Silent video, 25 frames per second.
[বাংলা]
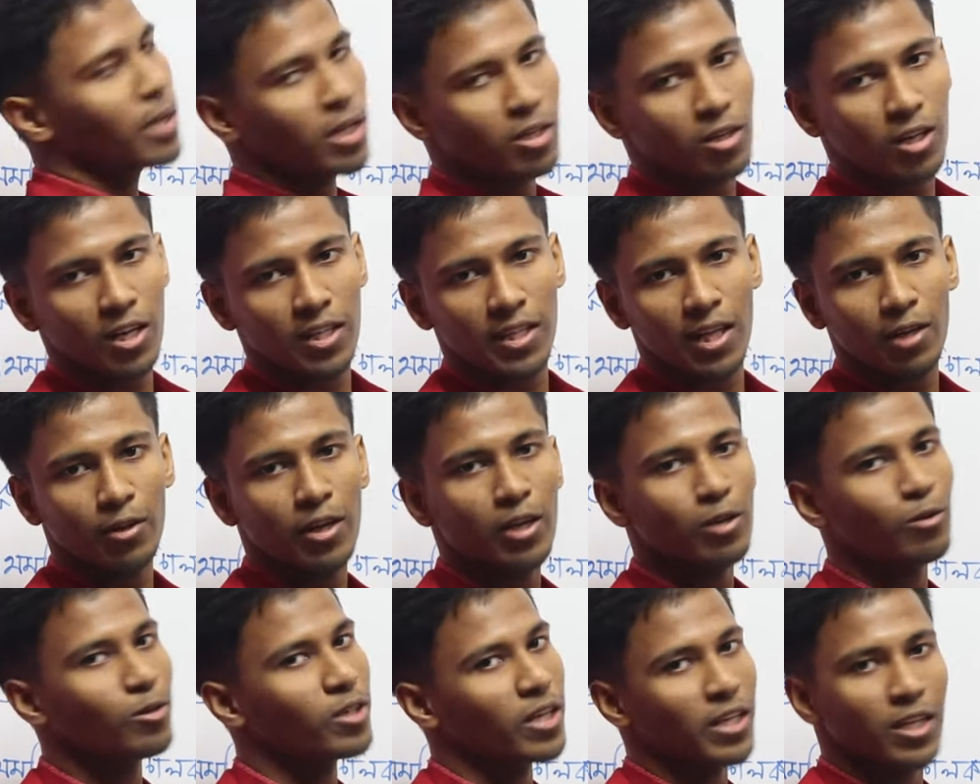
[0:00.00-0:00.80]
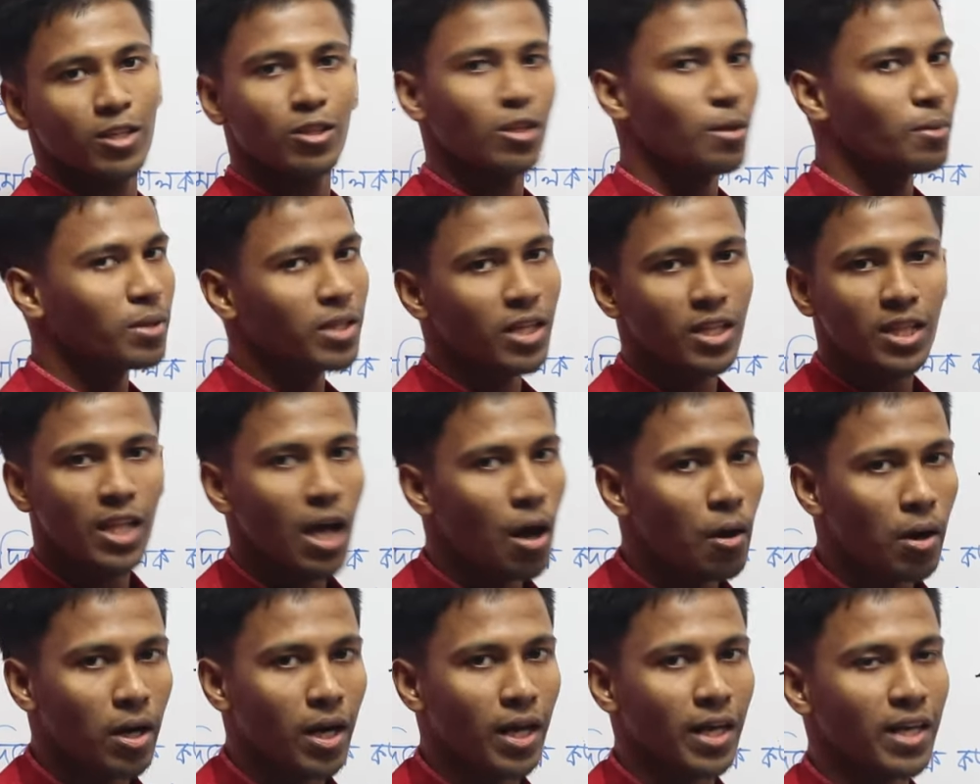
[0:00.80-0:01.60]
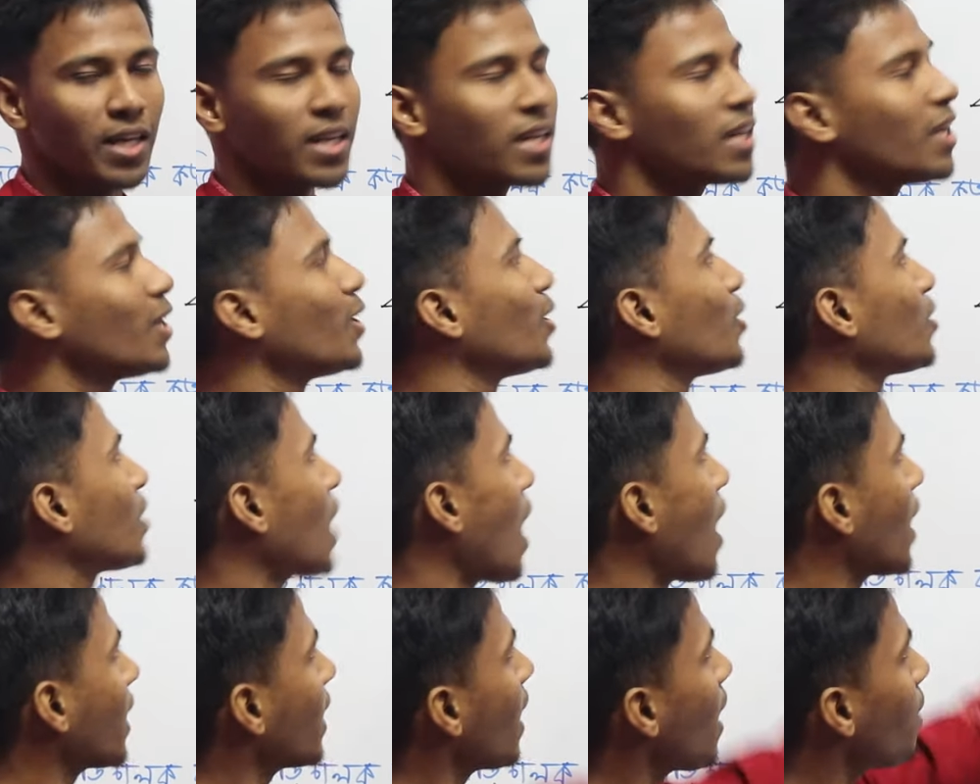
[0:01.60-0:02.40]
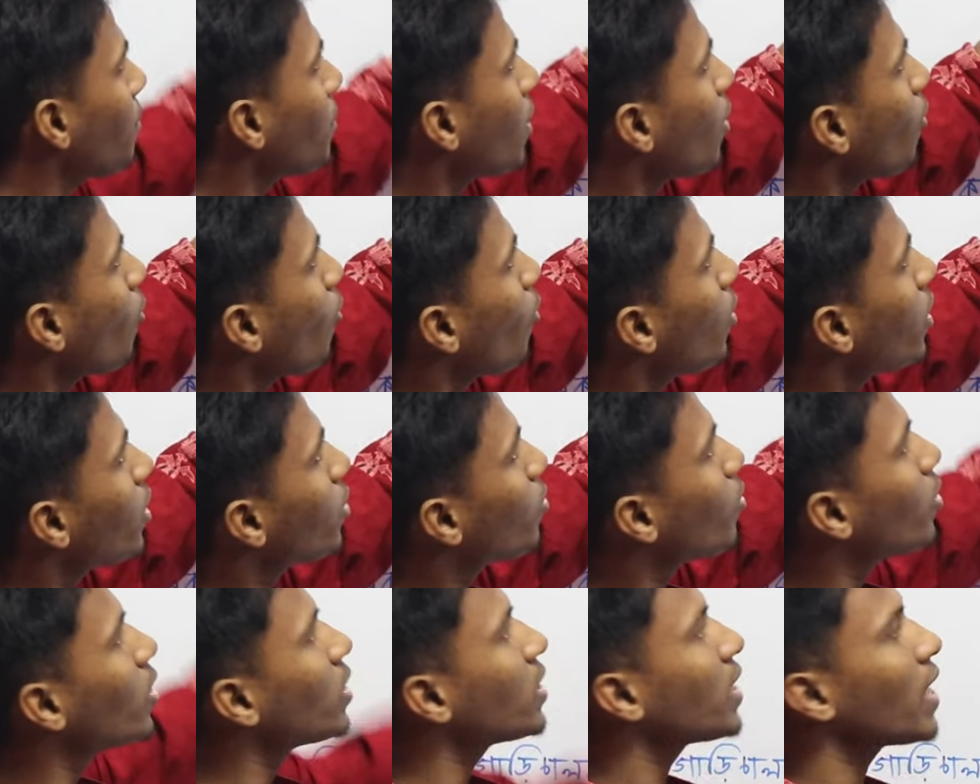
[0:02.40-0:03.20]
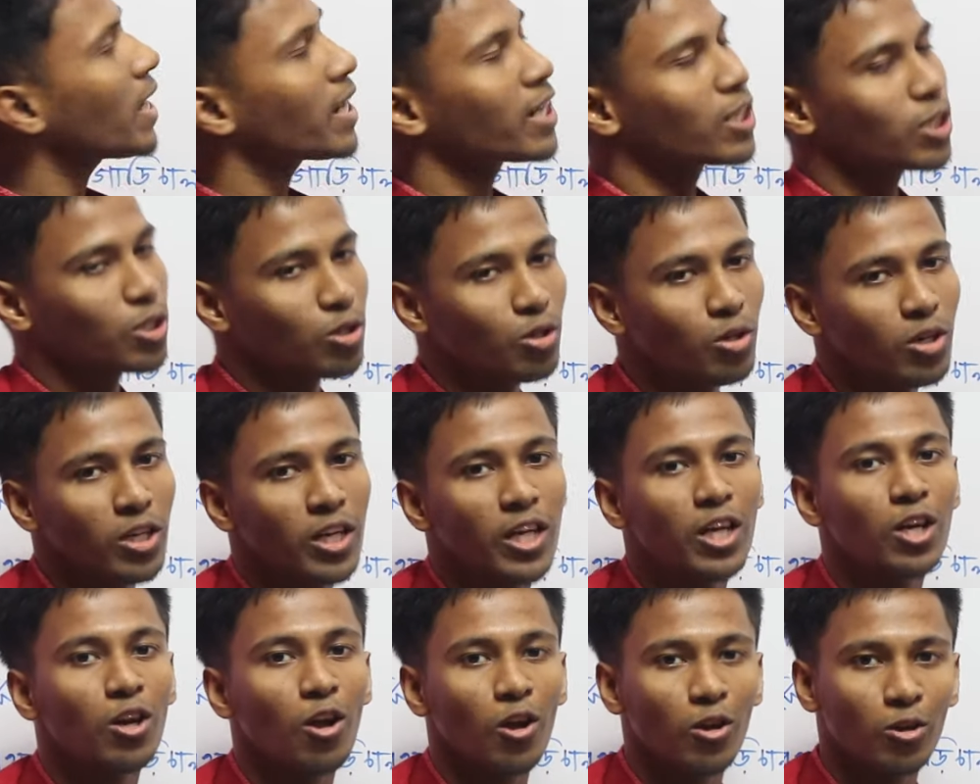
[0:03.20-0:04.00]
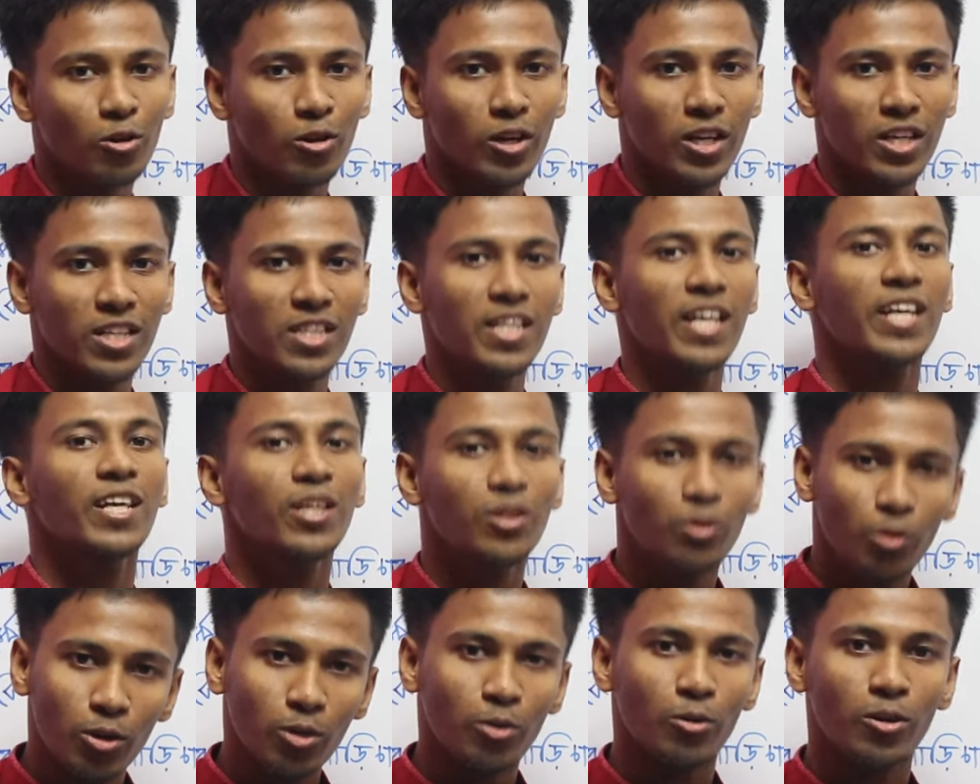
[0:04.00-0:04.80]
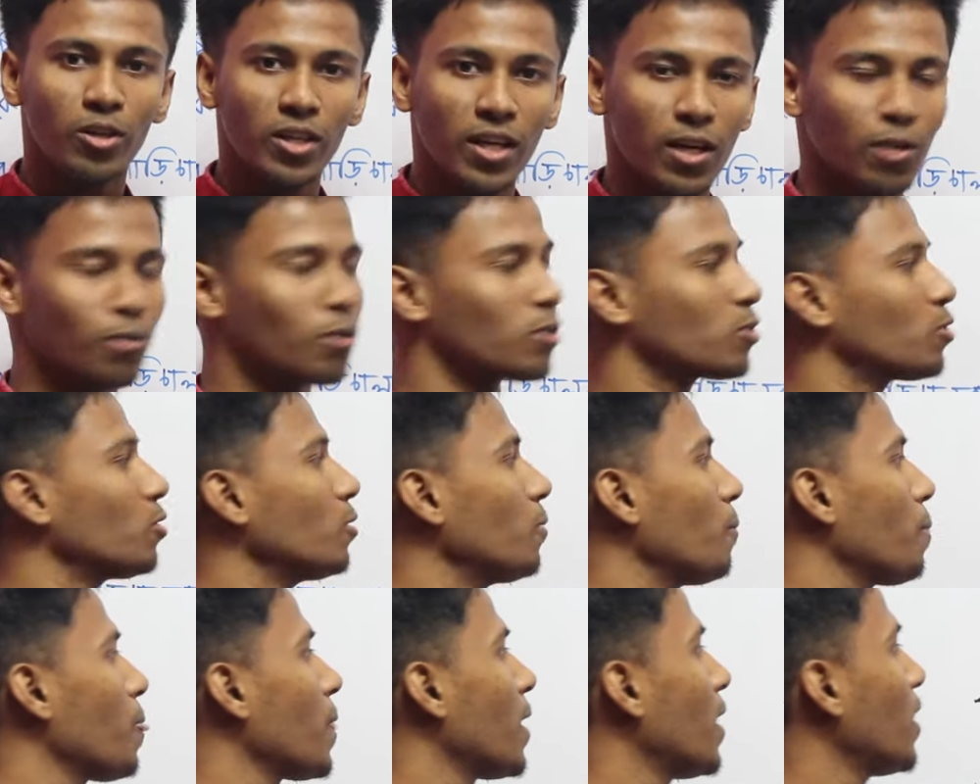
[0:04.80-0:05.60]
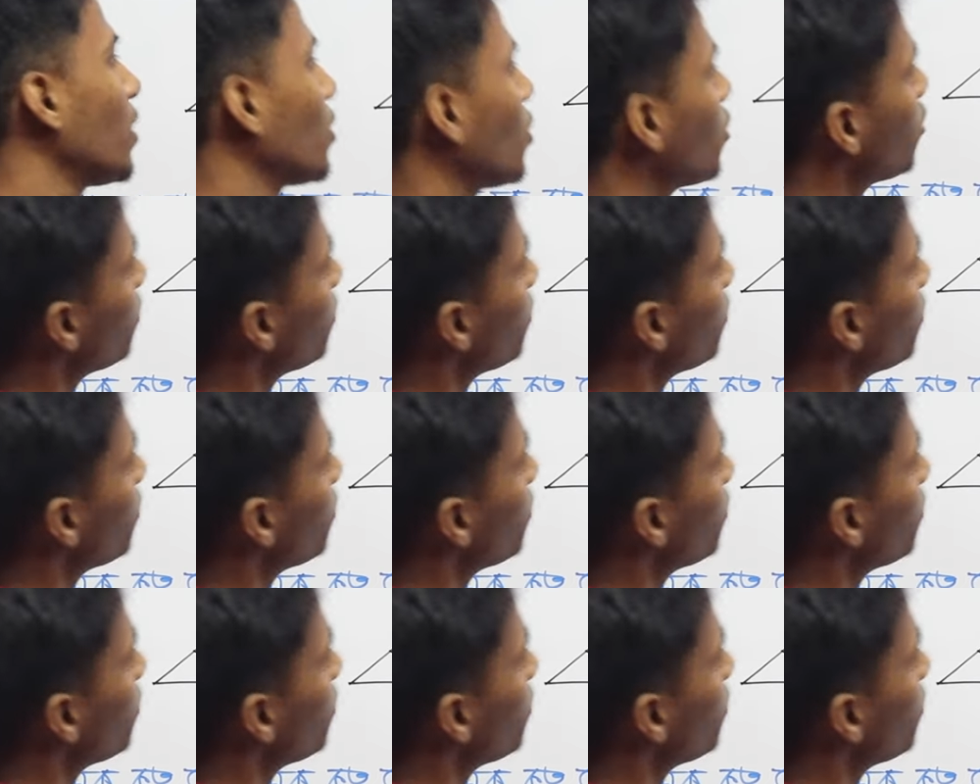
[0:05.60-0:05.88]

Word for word: বের করা দেখো এই কোনটা কিন্তু আমাদের দেওয়া নাই তা আগে আমরা ওই কোনটা একটু নির্ণয় করে নিই দেখি তো ওই কোনটা কত তো